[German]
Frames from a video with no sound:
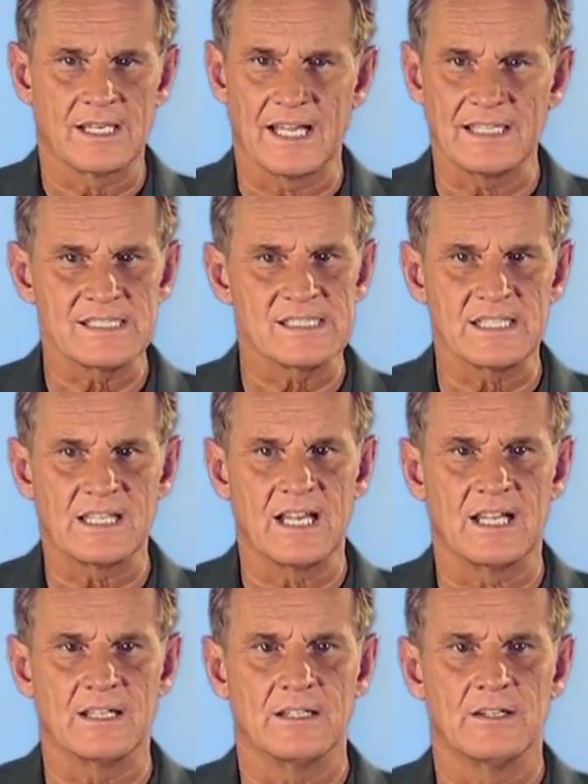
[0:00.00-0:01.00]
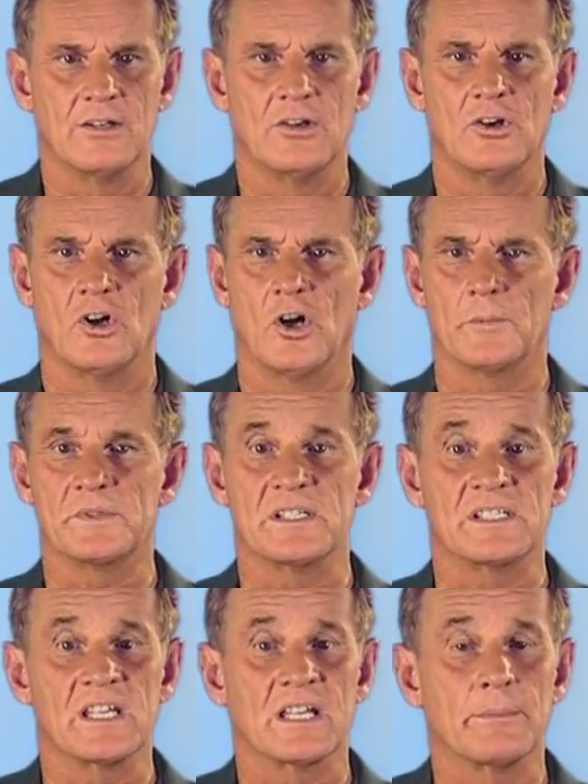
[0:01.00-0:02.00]
Ganz egal, ob
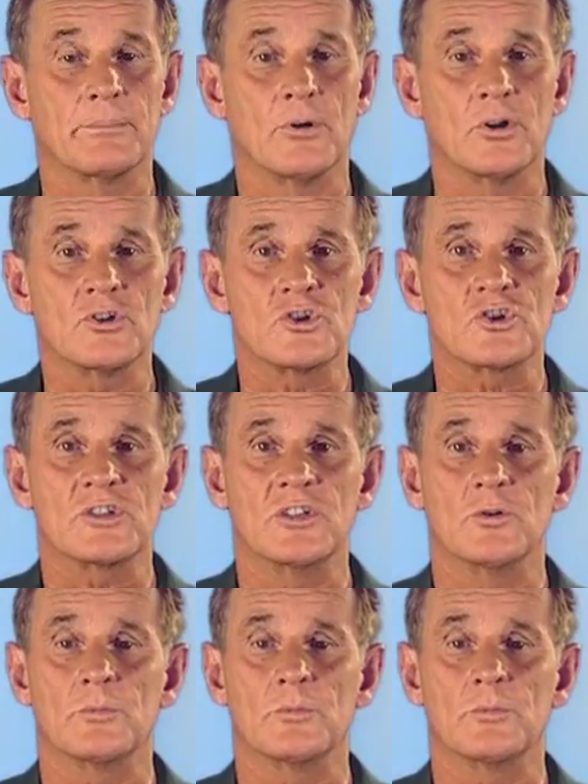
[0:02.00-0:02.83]
Sie therapeutisch die